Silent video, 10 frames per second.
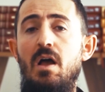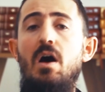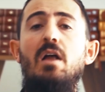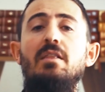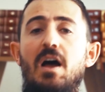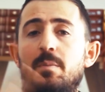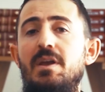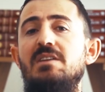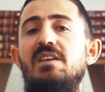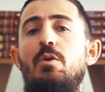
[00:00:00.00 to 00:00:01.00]
Allah mı
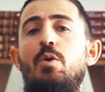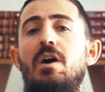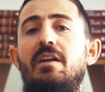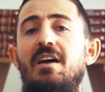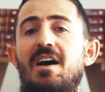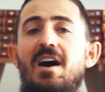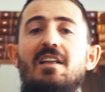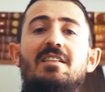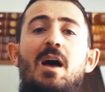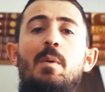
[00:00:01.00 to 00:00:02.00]
yasa koyar,
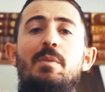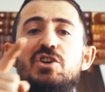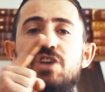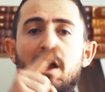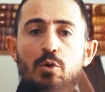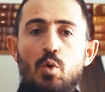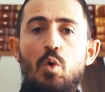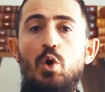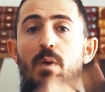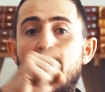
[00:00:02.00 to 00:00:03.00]
Allah mı bir şeyin
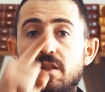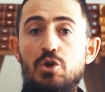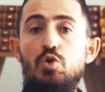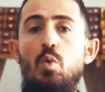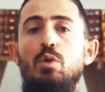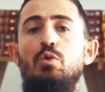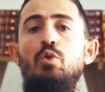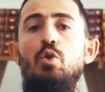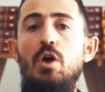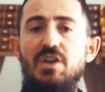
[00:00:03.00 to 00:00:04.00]
doğru ve yanlış
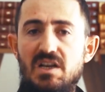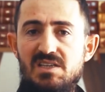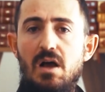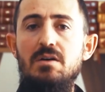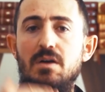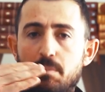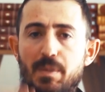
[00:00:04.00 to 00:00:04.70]
olduğunu, yasağı,